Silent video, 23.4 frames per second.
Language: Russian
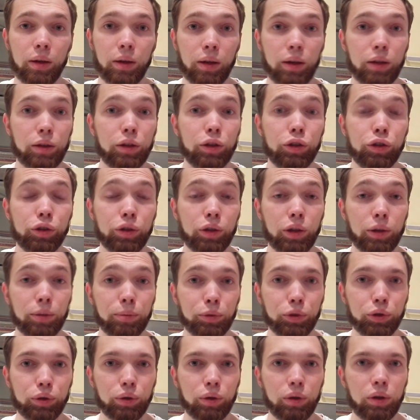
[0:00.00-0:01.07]
Я дочитал
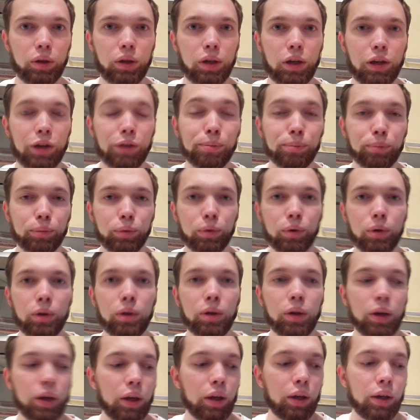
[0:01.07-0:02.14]
«Пчел», «Лалин
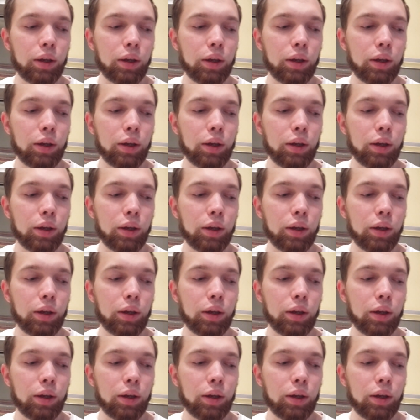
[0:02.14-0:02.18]
Пол»